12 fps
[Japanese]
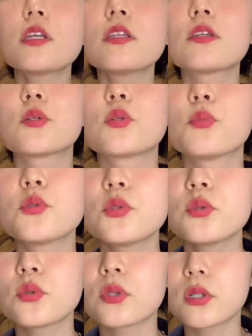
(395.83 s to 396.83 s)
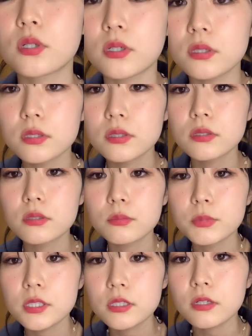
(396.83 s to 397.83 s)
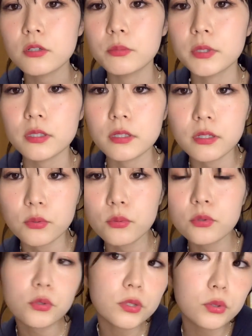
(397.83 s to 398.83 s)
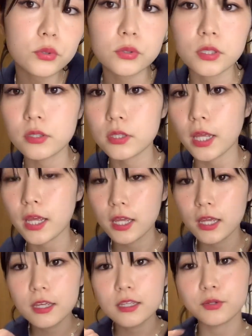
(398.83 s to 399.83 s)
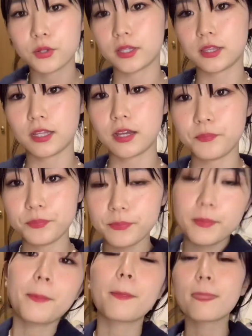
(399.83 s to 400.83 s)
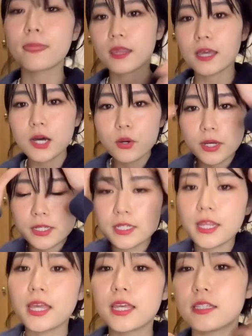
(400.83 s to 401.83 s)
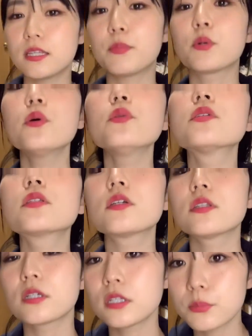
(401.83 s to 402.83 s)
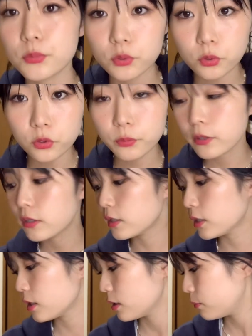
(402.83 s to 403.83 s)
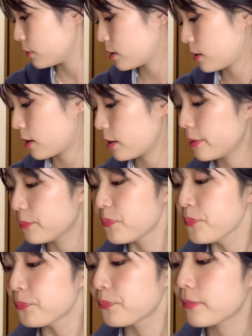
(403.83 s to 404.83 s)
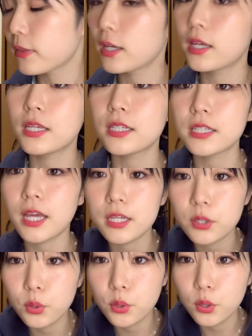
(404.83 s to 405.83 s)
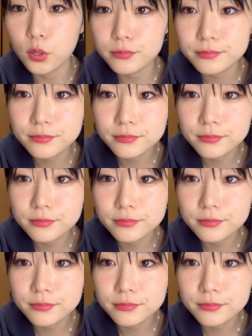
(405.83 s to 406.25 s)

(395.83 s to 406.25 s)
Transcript: けてる人もうちょっとなんか、短く見えたけど、そんなことなくて、よかった。可愛いです。やっぱこういうの好きだきでも、お首が綺麗に見えて、最高。